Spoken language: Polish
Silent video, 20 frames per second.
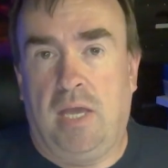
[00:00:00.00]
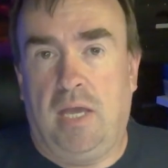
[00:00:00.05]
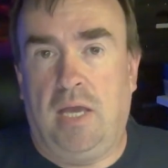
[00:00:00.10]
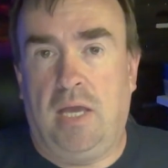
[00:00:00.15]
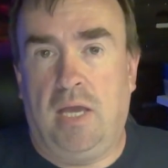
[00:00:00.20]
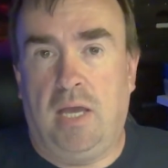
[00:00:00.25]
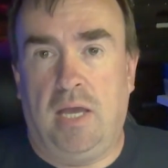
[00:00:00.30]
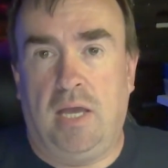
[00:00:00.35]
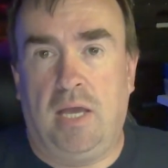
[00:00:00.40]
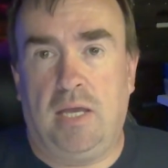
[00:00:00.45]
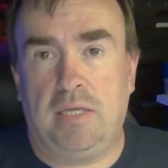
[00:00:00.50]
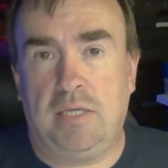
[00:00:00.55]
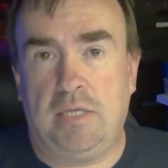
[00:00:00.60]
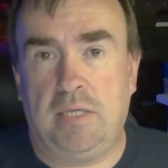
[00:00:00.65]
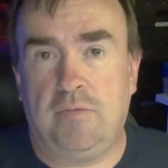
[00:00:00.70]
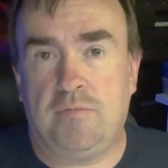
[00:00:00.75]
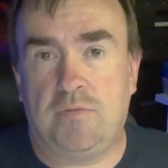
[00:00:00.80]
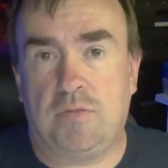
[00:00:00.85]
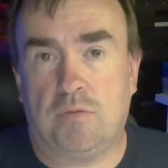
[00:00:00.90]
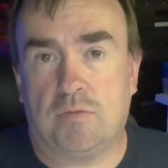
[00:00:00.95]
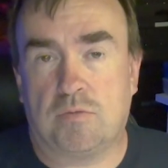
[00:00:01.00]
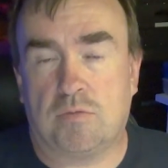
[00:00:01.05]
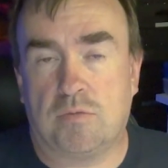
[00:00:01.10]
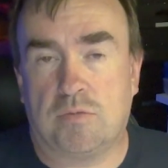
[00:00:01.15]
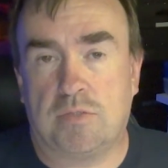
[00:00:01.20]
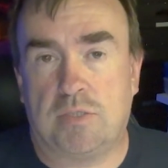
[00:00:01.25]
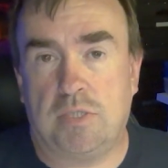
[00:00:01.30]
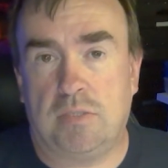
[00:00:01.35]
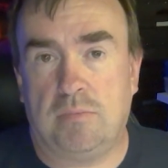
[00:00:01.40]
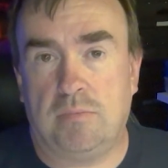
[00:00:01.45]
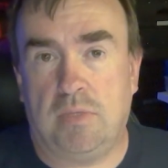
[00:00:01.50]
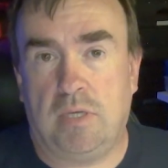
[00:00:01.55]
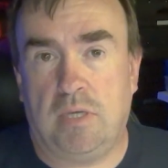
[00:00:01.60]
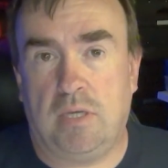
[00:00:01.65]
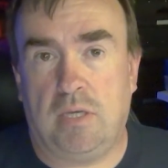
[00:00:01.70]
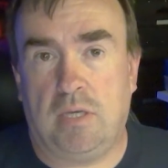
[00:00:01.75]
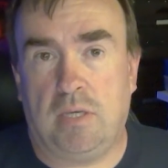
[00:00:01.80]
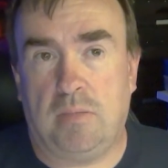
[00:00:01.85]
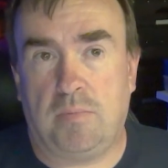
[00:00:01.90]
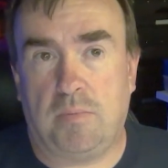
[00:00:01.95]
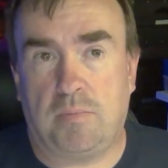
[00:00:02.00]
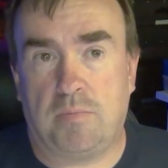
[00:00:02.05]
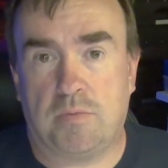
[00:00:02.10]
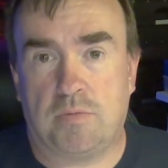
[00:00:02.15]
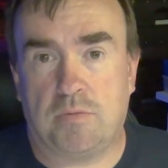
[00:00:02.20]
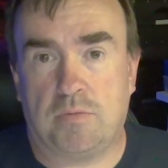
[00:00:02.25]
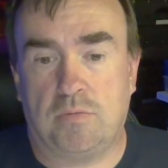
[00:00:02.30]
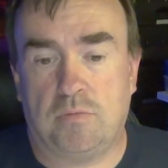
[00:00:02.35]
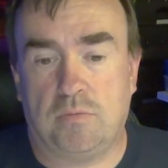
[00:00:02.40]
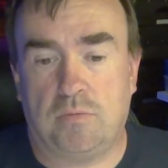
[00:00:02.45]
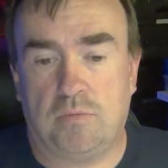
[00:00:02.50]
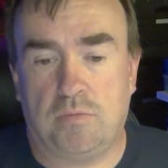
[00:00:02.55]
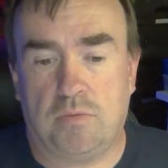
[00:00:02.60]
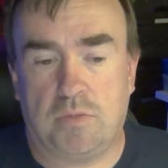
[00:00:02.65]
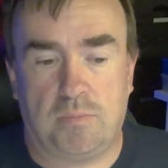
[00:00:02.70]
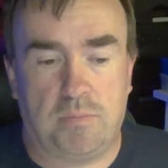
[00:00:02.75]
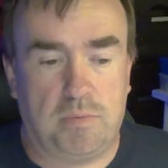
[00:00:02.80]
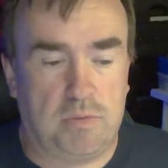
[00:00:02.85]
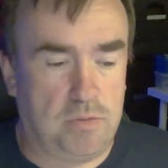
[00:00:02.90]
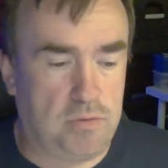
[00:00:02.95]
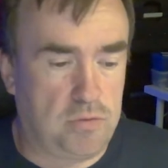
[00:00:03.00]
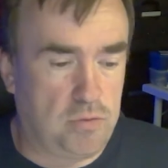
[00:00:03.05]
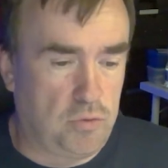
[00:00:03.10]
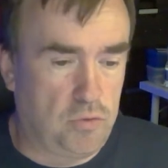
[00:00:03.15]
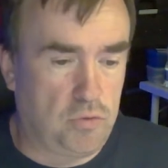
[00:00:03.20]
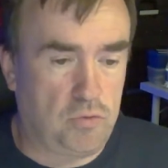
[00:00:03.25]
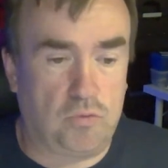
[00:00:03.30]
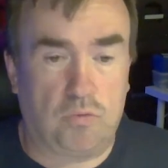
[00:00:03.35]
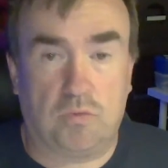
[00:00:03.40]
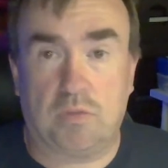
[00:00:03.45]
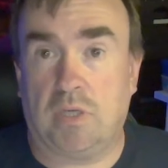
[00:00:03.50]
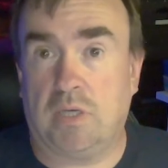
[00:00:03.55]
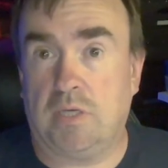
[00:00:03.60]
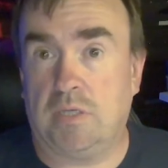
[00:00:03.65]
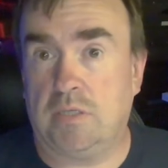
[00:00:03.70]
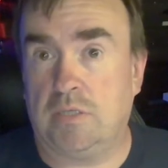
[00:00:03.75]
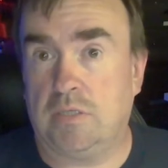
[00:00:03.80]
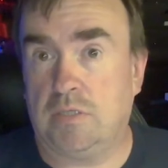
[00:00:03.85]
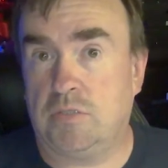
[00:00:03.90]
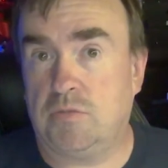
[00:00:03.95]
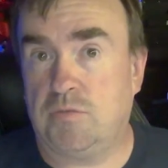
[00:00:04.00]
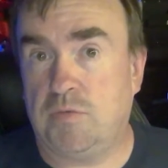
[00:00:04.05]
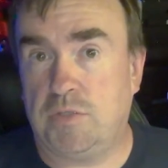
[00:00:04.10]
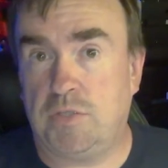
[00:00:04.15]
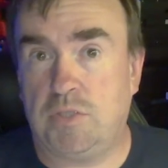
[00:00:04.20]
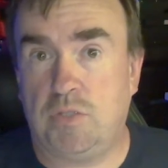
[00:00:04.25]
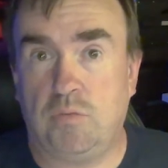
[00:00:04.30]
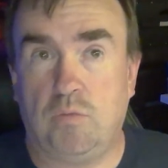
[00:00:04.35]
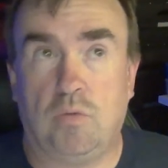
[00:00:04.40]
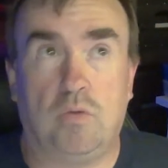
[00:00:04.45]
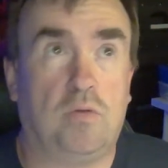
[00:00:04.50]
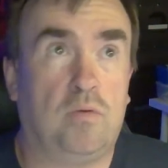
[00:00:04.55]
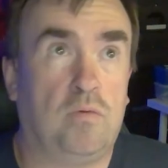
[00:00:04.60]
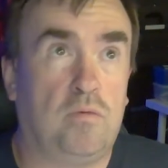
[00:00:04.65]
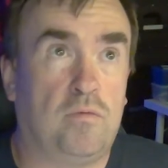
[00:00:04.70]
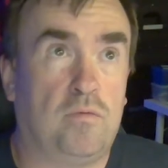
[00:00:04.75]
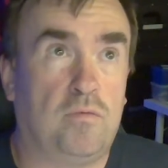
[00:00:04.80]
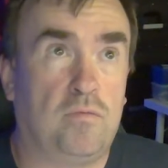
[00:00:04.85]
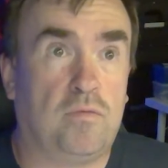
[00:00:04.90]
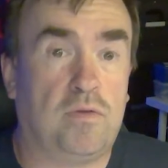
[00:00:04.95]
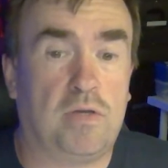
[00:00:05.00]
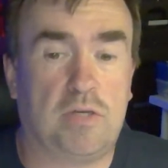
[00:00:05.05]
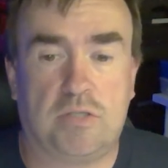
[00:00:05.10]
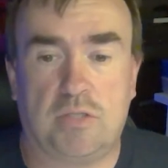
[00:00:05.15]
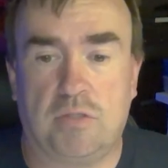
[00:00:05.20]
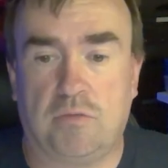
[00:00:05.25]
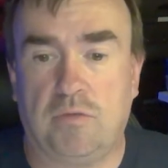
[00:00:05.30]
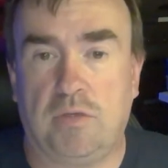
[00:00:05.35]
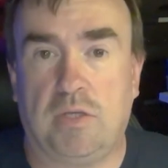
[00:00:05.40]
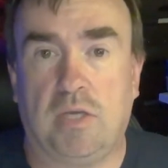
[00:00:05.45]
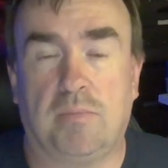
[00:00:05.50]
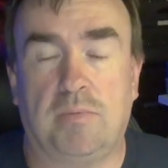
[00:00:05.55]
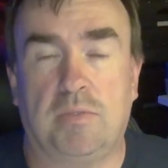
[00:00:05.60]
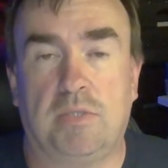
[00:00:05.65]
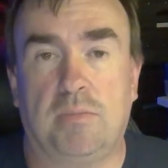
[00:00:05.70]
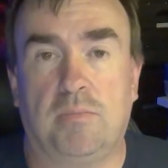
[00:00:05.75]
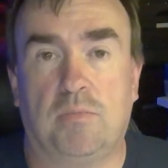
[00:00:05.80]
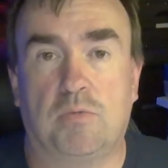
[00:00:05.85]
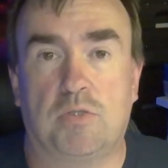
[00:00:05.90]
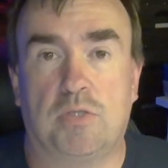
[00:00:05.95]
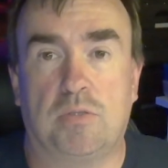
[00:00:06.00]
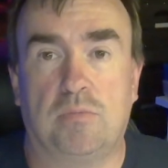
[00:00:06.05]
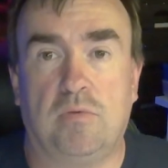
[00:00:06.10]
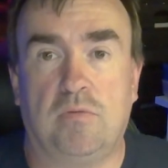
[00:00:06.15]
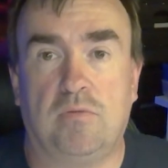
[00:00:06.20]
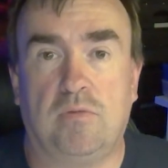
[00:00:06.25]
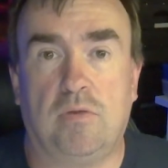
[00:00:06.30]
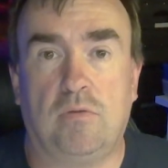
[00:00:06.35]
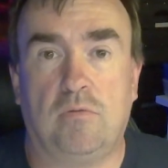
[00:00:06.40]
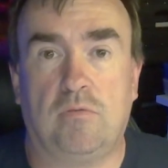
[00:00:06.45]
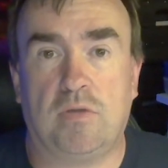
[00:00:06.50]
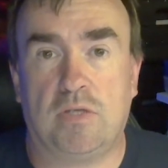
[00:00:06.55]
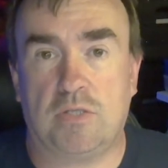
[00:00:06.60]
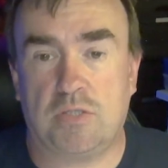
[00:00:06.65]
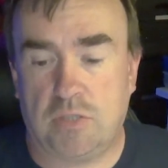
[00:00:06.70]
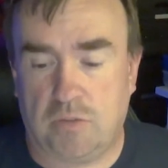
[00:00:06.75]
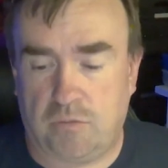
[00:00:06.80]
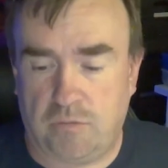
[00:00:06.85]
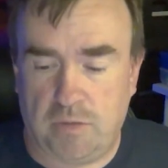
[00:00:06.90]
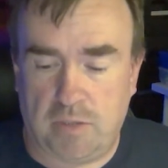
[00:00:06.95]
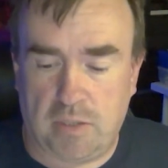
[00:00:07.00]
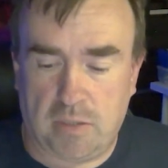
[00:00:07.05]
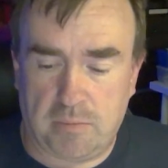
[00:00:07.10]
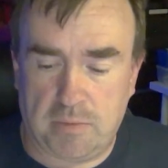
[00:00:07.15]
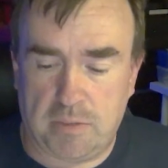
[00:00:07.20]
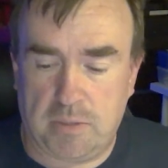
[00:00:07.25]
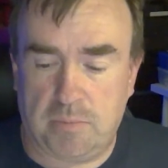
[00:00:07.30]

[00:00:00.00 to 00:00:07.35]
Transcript: E, I w związku z tym po prostu, żeby coś tutaj świeciło, w każdej chwili jak będę potrzebował, w każdej chwili jak będę